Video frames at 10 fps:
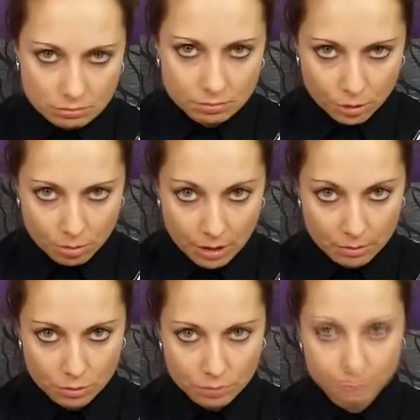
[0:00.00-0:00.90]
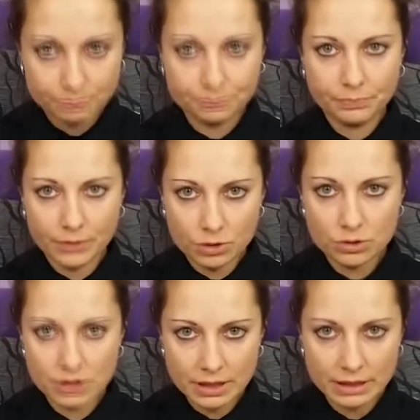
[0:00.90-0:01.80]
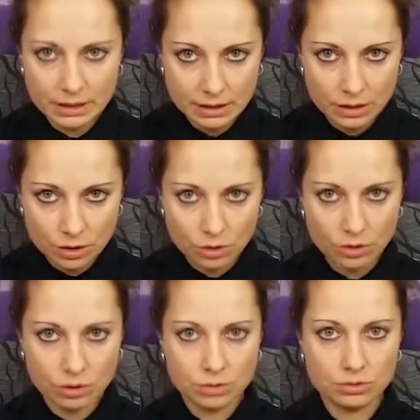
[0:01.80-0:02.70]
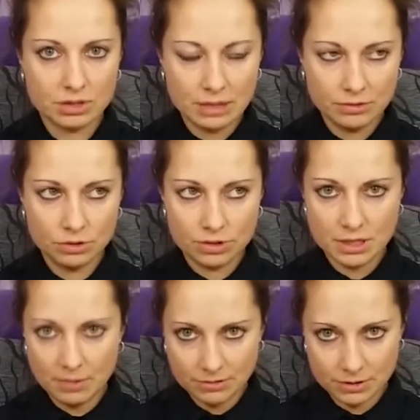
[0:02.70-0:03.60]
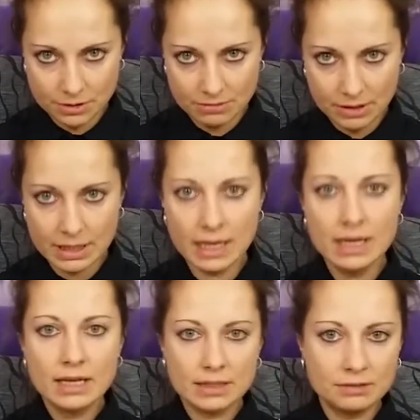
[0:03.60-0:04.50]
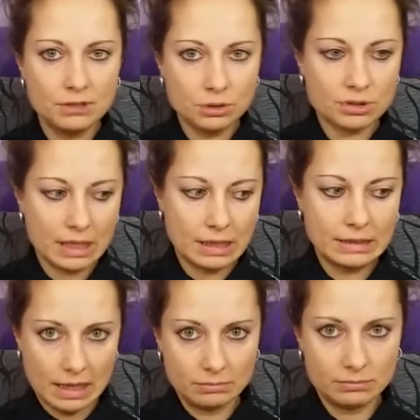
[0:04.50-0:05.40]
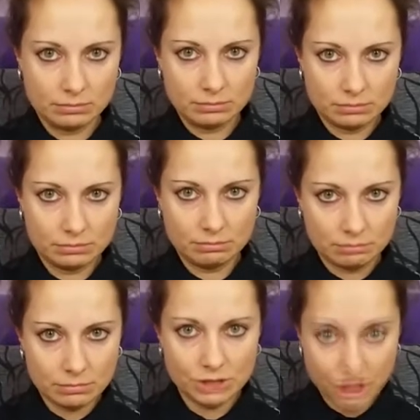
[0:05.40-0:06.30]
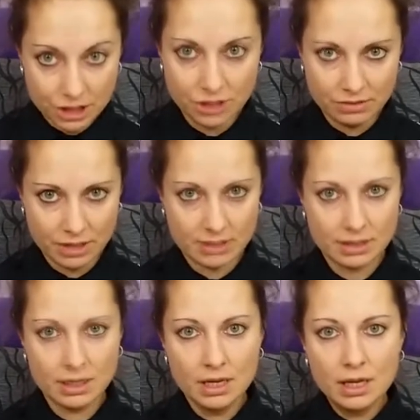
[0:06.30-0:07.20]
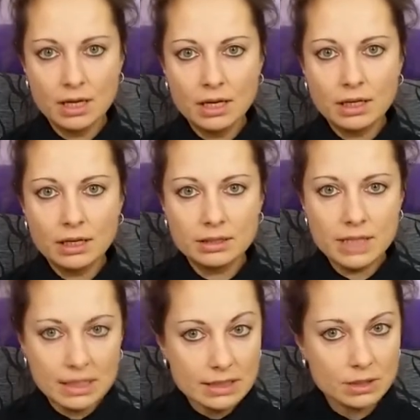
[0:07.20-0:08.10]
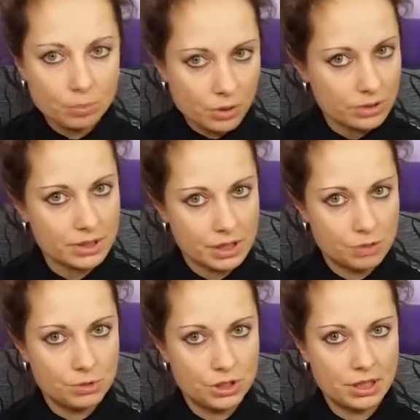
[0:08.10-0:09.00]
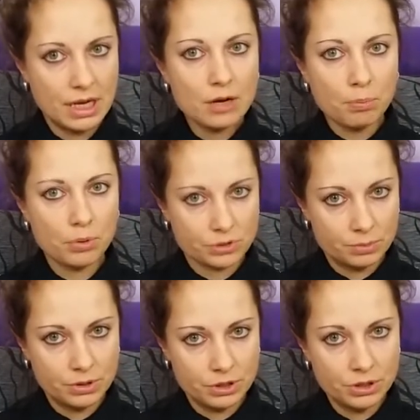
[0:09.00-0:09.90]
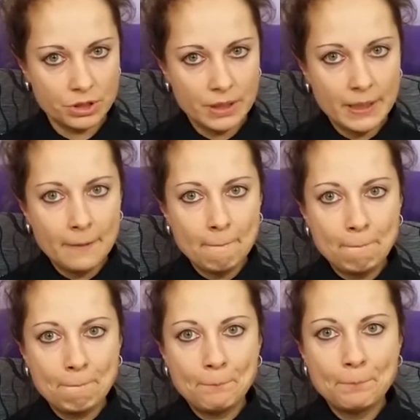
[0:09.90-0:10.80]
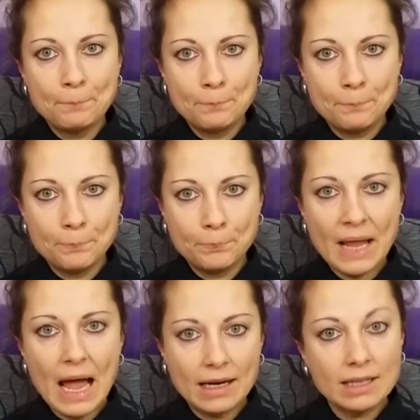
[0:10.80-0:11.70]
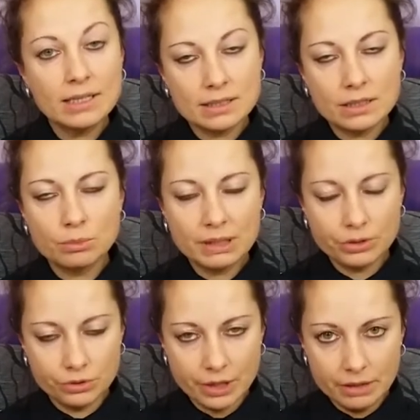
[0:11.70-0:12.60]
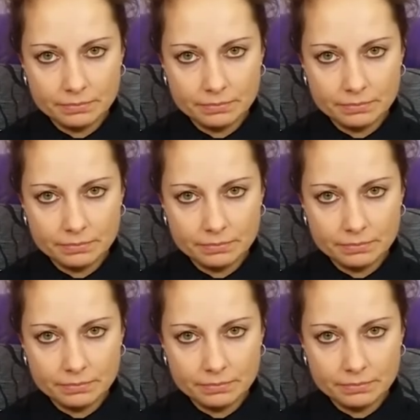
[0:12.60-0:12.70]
problemu. To zostaje tylko z zewnątrz zamaskowane, ten wirus dalej tam siedzi w nas. Nie jest to proste, żeby się jego pozbyć, mm, ale jest na to metoda.